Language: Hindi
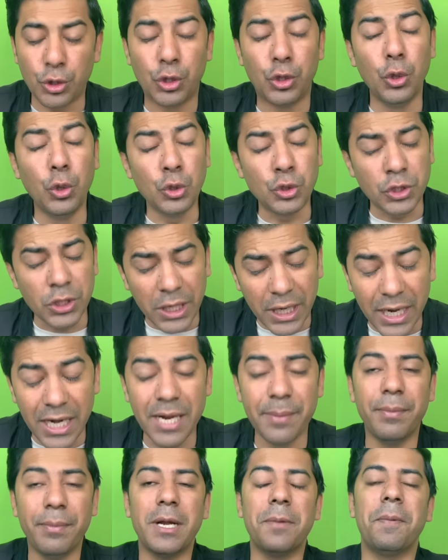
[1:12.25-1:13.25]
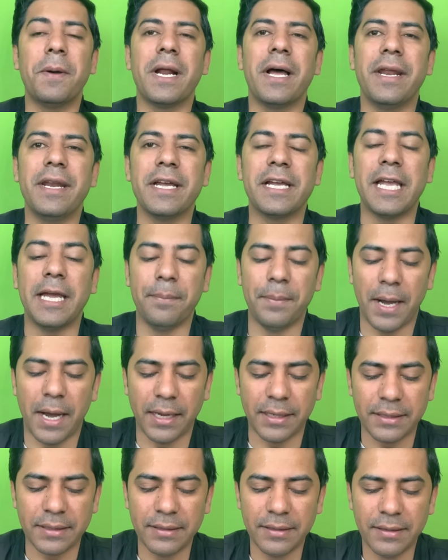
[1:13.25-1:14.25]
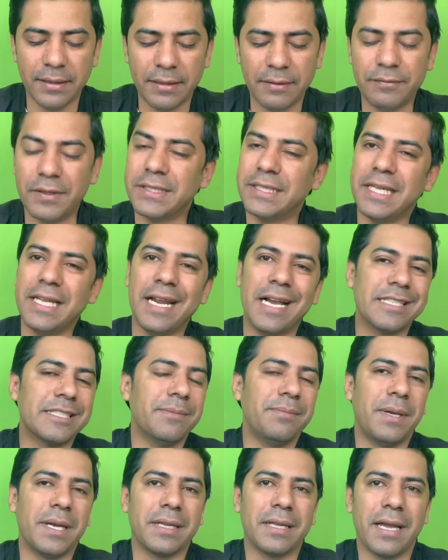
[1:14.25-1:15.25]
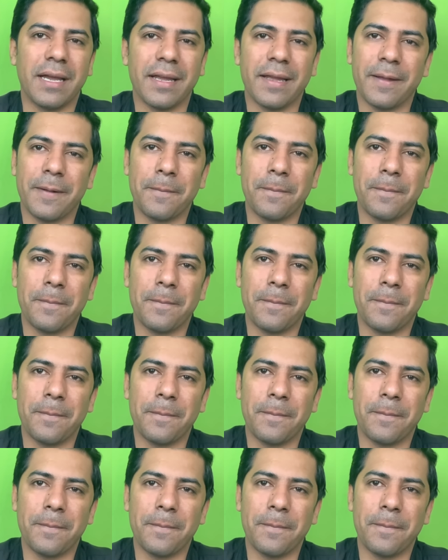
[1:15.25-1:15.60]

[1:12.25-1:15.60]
दूसरे नंबर पर आने के बाद वजीर आजम बन गए हैं